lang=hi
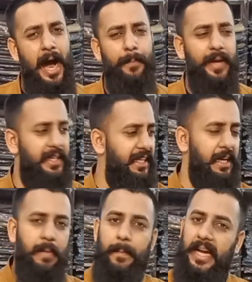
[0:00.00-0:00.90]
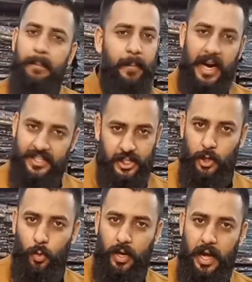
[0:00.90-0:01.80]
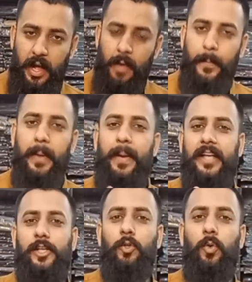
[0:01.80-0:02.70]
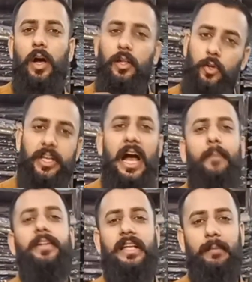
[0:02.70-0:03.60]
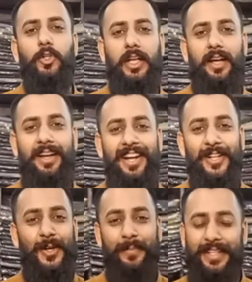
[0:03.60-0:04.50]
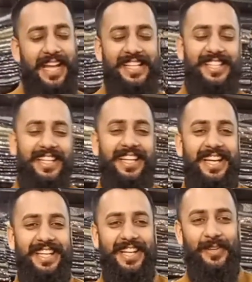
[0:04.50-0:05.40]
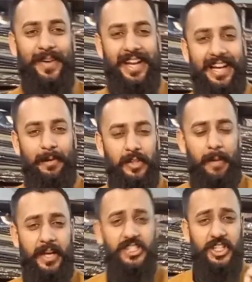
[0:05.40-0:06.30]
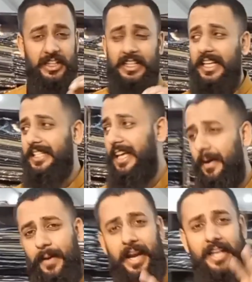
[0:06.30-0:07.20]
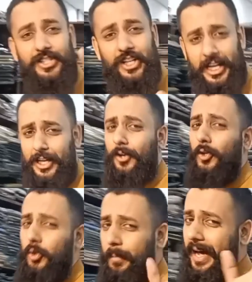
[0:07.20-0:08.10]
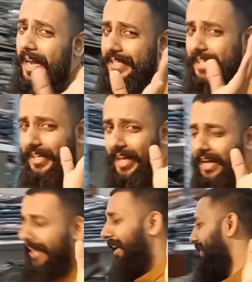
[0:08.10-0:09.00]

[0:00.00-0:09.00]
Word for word: आप कहते हैं कि मैं पहले पार्सल लूँगा फिर पैसे दूंगा तो यहाँ पर सब होता है तो आपने टेंशन नहीं लेनी है तो मेरे ख्याल के मुताबिक जल्दी से हमारे चैनल को दोबारा से लाइक